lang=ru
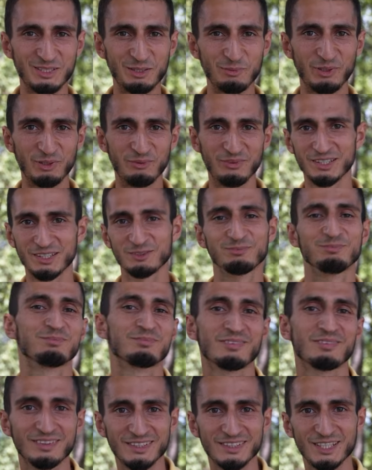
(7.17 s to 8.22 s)
всем привет!
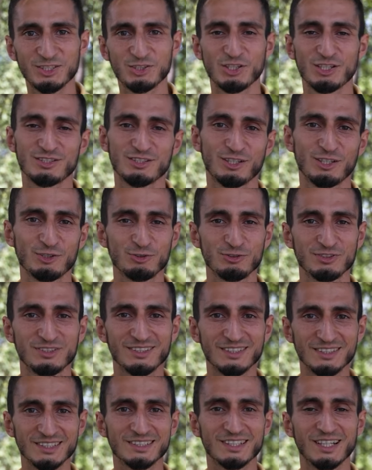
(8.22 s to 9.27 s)
Я сейчас нахожусь в
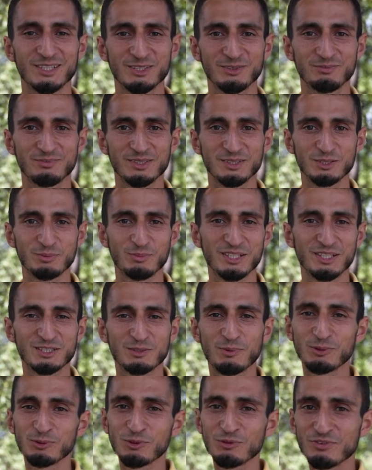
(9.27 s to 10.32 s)
Кыргызстане, и за моей
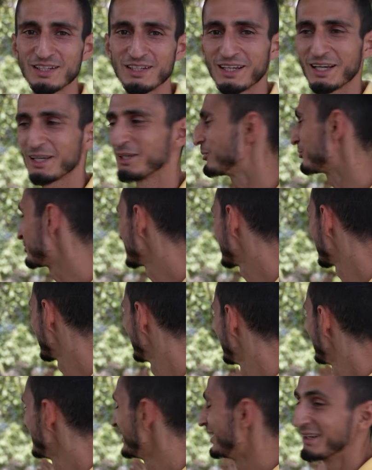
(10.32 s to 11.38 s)
спиной великолепная
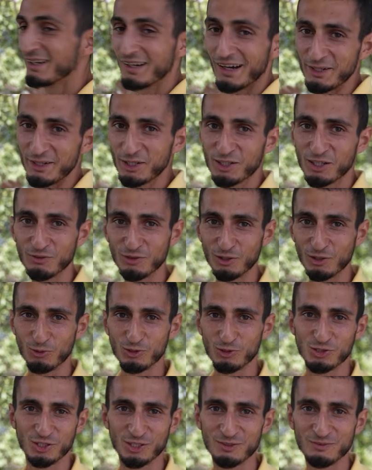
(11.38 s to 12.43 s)
ореховая
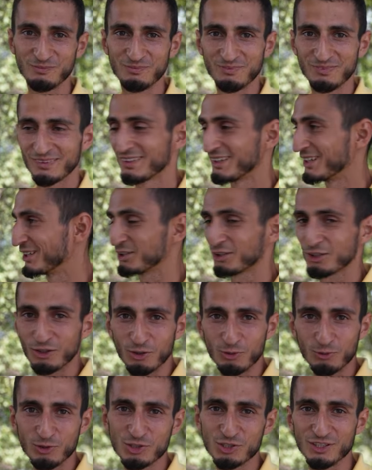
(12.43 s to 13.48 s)
роща. Это
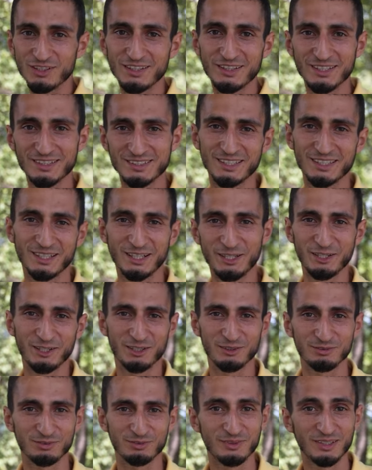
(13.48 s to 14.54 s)
роща грецких
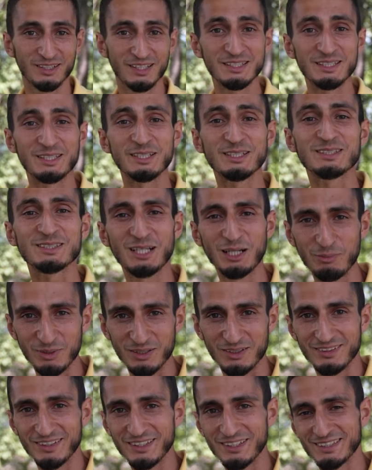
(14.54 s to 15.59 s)
орехов, тех
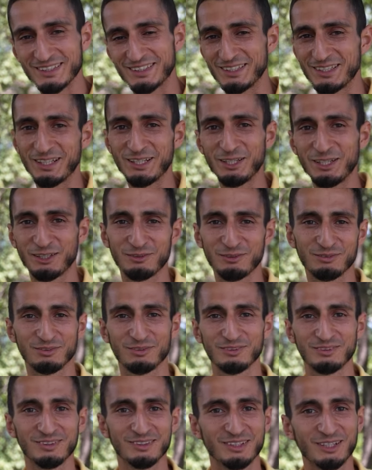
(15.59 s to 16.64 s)
самых грецких орехов,
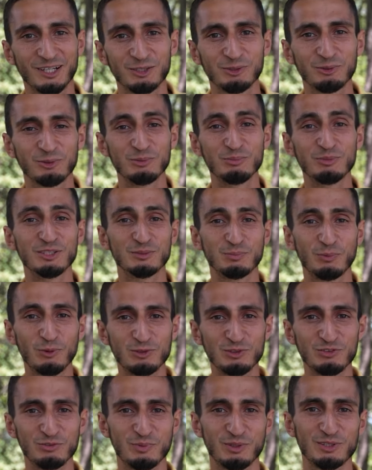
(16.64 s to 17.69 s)
э, которые мы
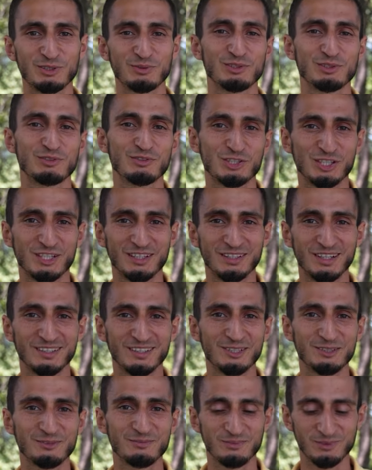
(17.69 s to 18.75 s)
используем в производстве
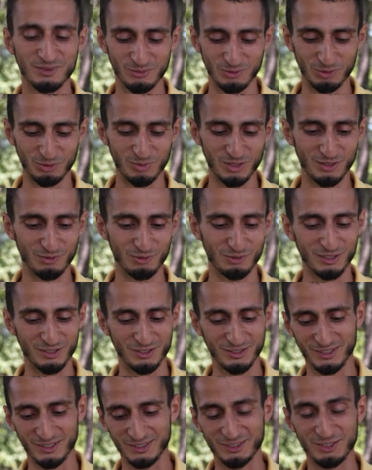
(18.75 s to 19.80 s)
шоколада. И вот у меня в руках
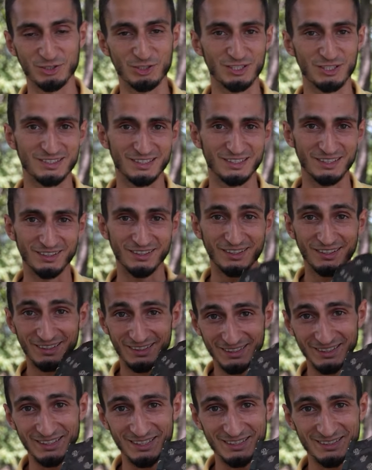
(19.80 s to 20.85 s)
как раз сейчас таки
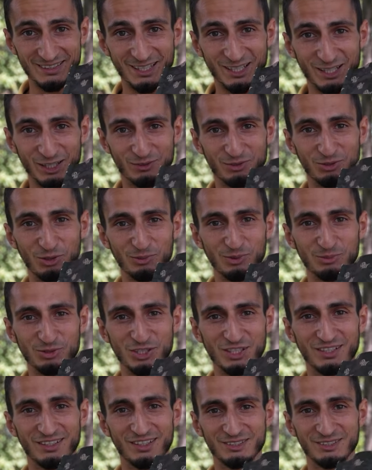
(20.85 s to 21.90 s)
грецкий орех в темном
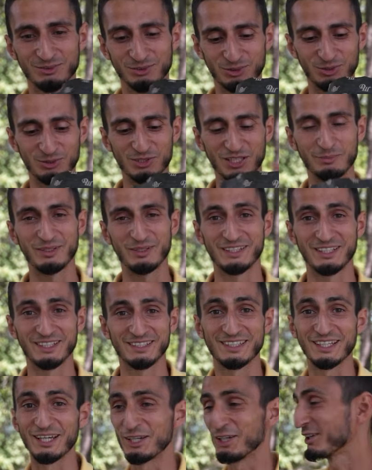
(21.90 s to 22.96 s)
шоколаде, вот тот самый
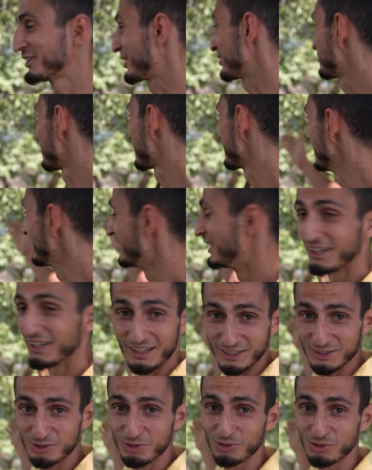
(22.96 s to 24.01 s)
грецкий орех, который
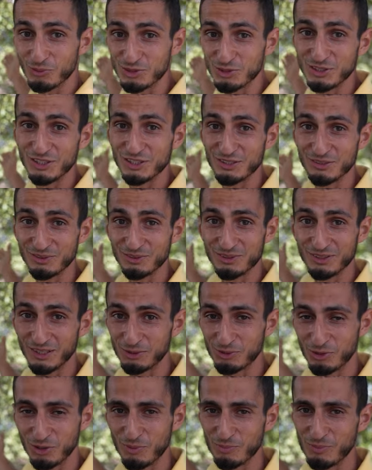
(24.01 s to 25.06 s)
растет вот здесь вот, и
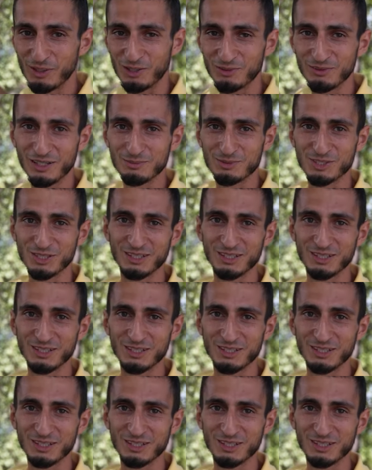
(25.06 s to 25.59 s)
который мы покрываем